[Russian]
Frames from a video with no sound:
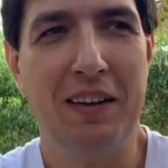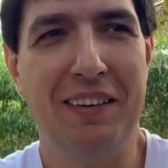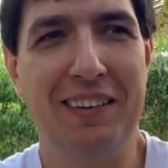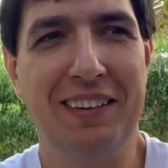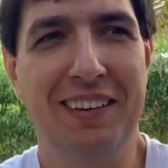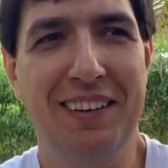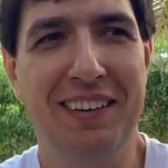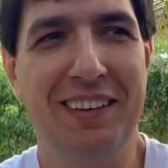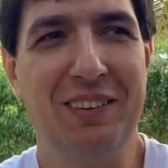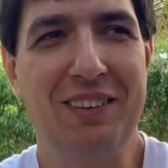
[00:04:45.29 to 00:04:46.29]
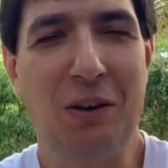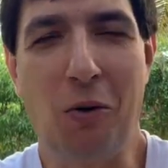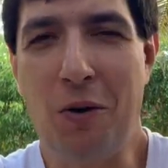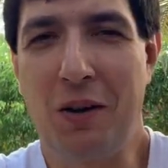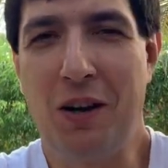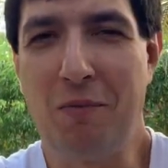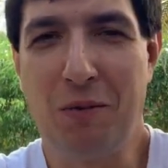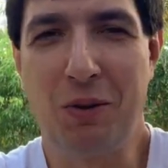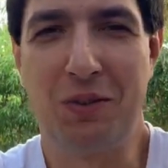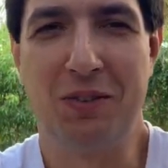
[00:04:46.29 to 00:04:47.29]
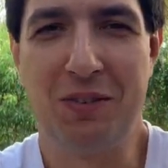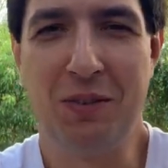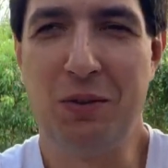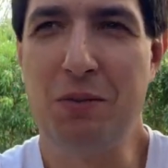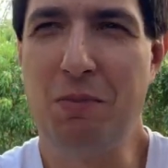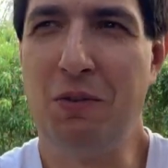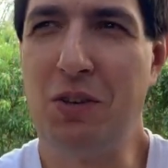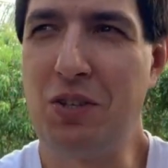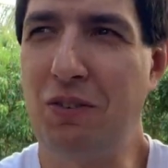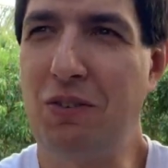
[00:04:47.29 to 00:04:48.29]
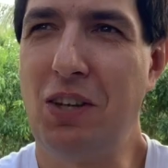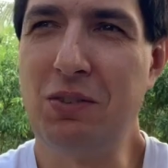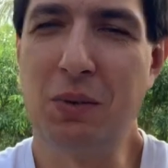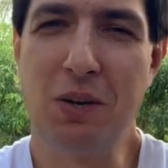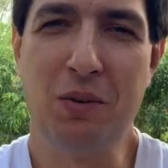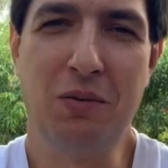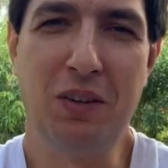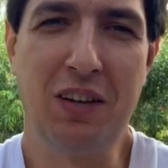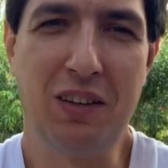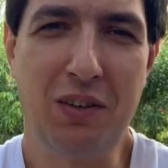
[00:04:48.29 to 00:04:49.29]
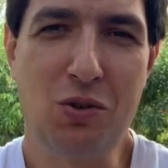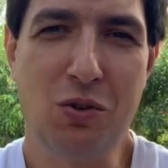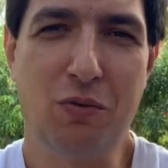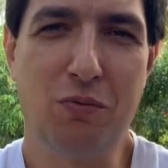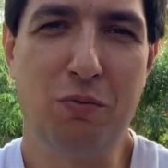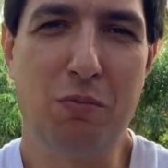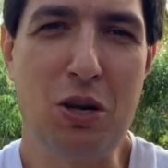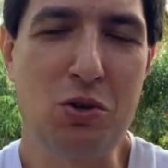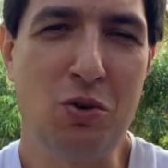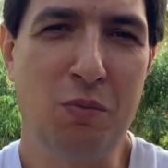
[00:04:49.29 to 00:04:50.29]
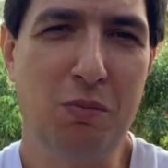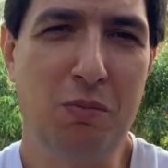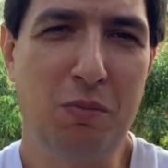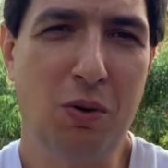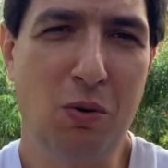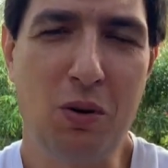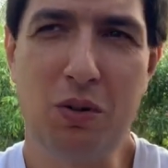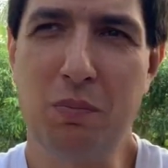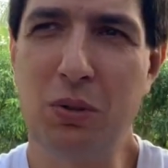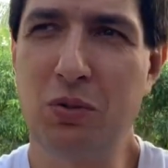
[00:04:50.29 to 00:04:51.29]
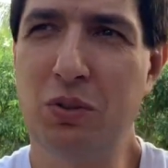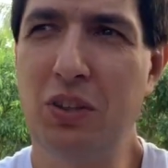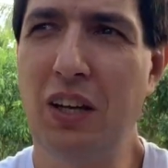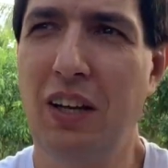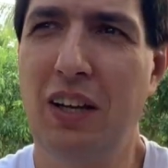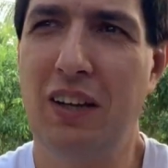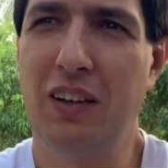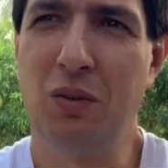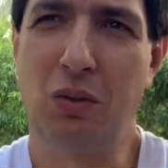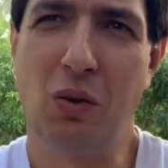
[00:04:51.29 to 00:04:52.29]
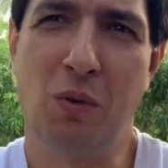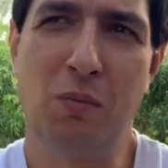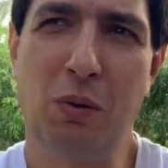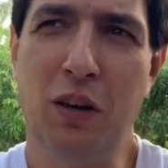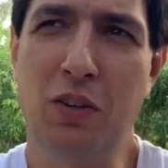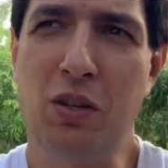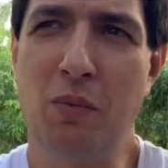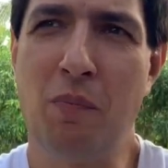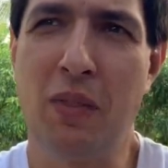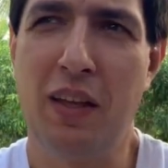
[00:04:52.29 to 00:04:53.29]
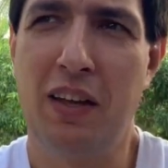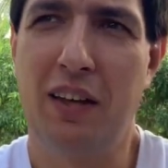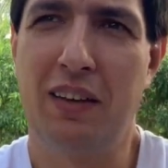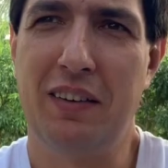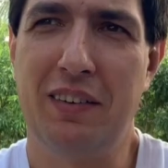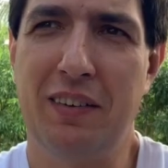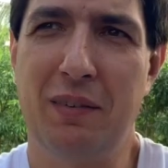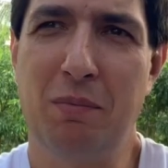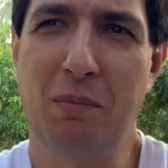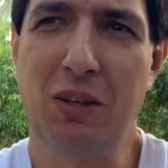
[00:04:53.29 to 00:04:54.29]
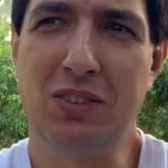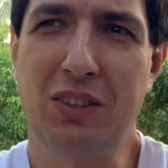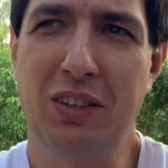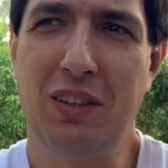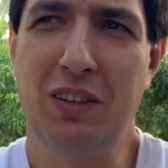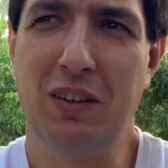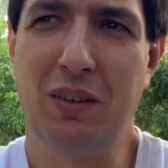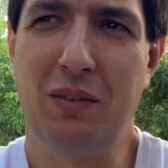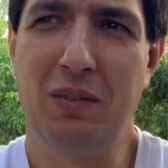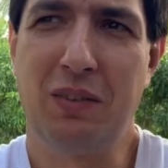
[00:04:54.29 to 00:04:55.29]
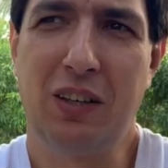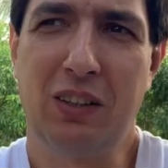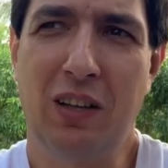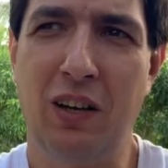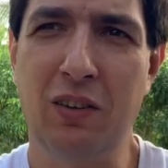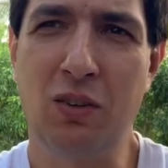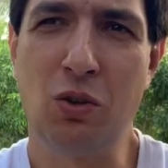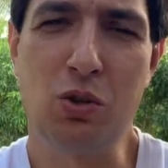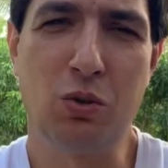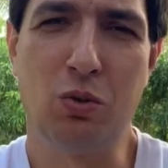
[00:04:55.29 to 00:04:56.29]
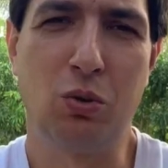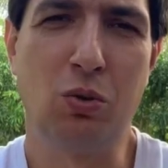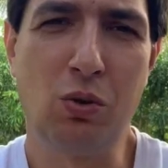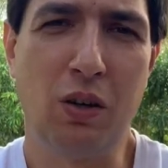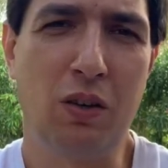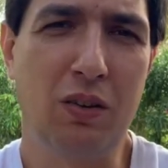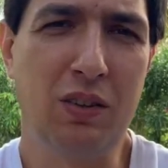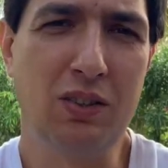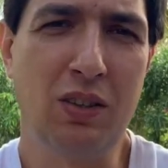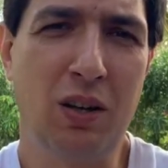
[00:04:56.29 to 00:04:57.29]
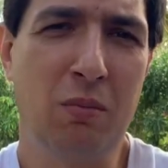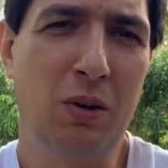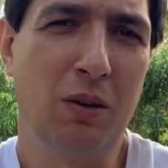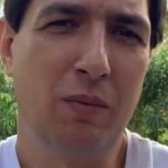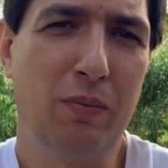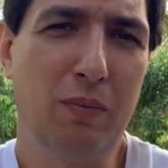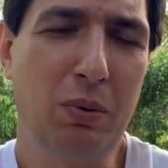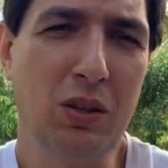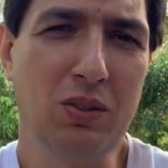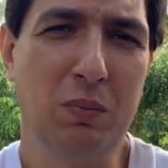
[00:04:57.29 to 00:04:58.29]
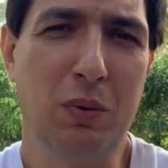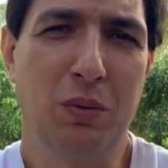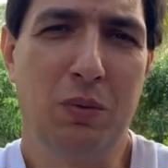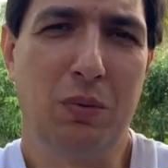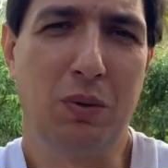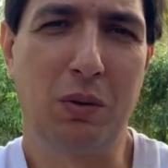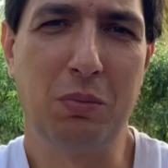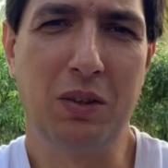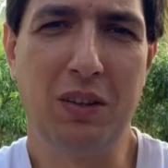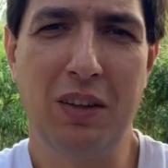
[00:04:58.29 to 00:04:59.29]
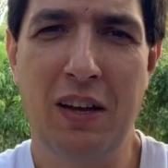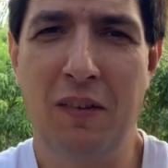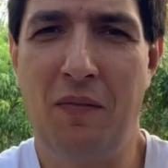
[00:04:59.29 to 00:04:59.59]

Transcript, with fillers: А, а, ну, такое как бы вот, ну, непривычно в 21 веке, еще в большом городе, по сути, ну, таком приличном э, месте. И когда не то, что друг друга не знаем, а в принципе, ну, как бы это